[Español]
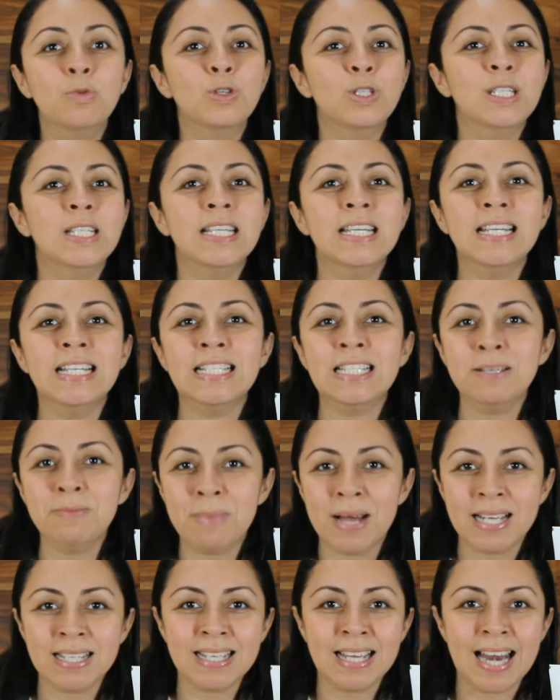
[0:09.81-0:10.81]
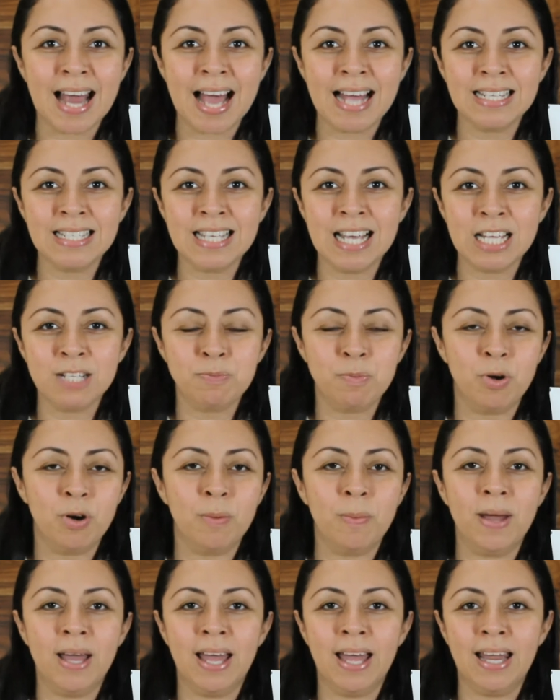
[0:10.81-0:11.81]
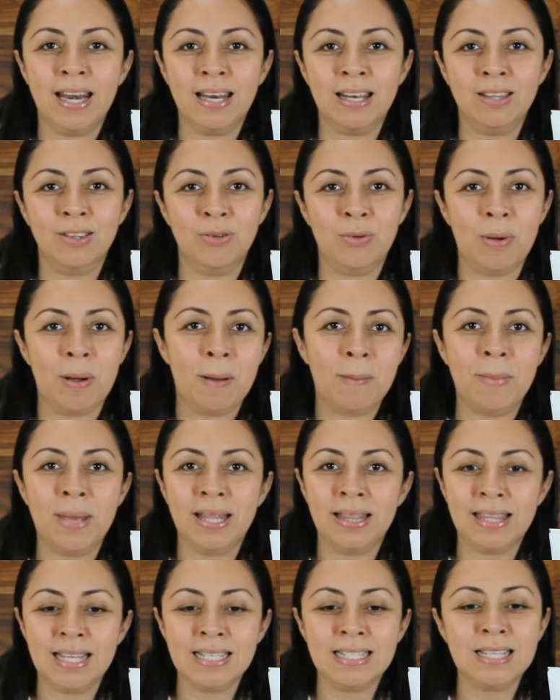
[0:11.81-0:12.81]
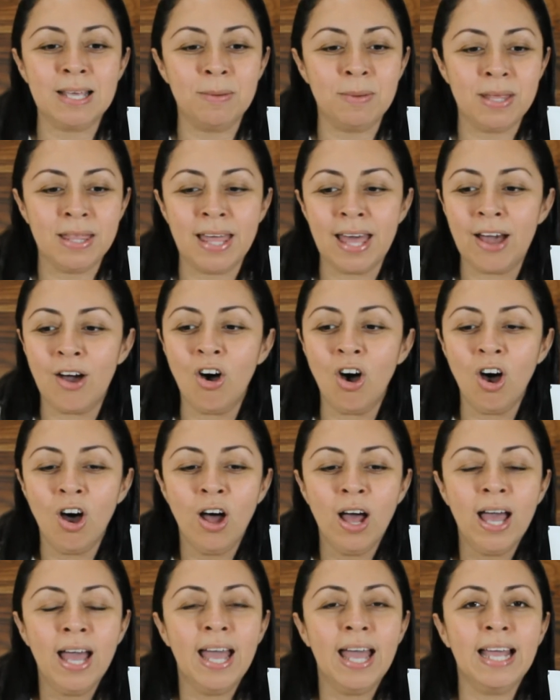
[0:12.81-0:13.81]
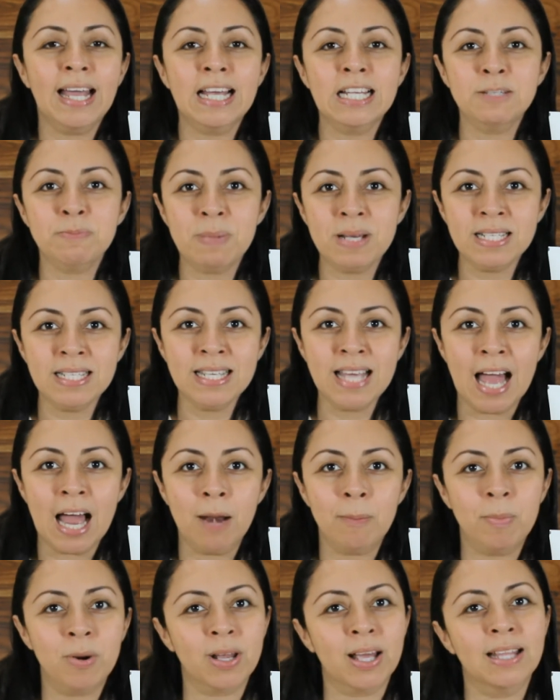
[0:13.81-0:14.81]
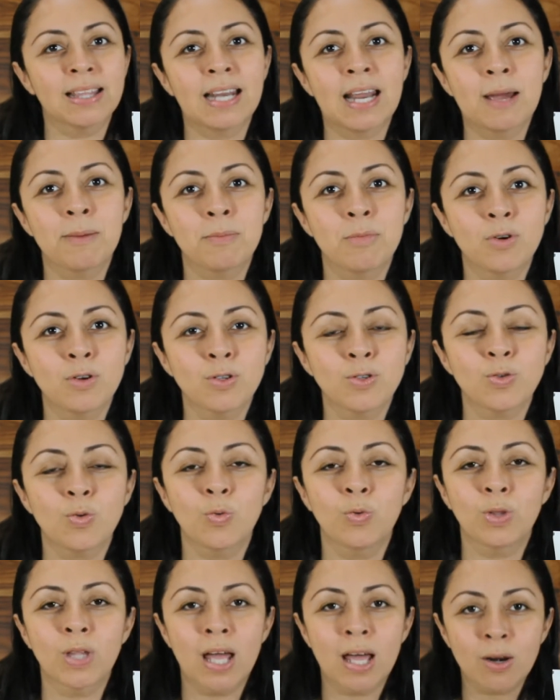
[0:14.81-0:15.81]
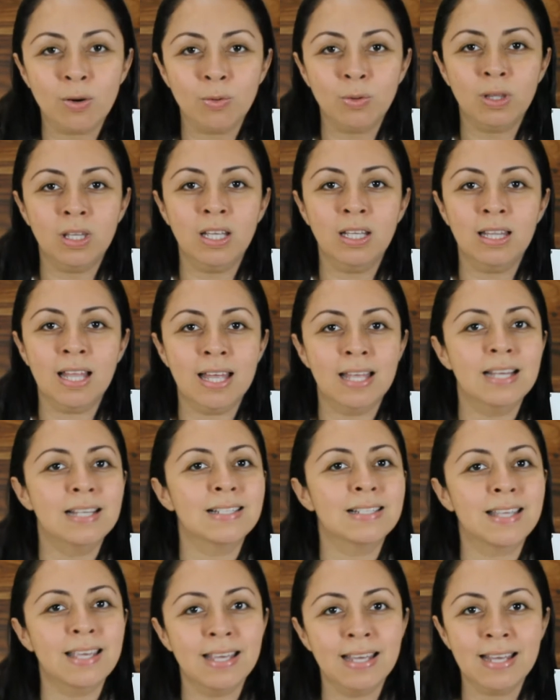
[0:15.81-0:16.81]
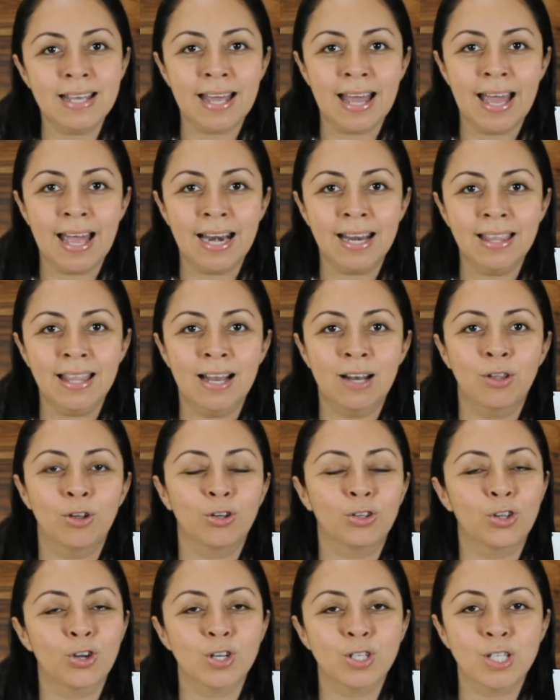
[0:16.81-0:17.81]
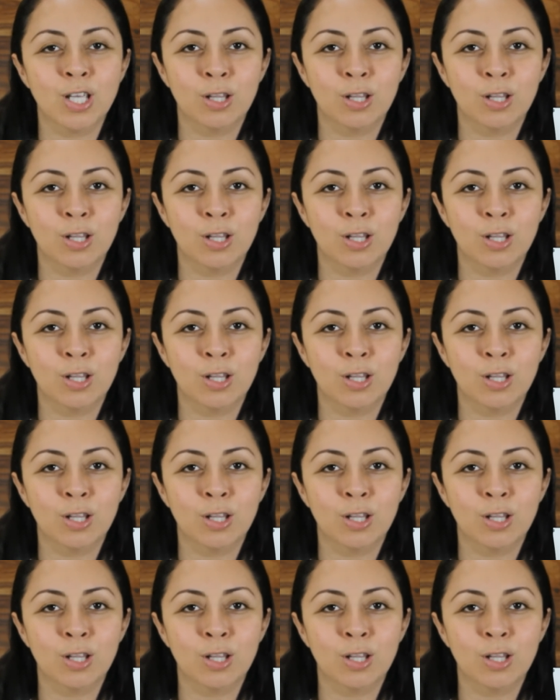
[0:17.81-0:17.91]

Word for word: Muchísimas gracias por ver nuevamente este video, en especial porque traemos una rutina de skincare del Dr.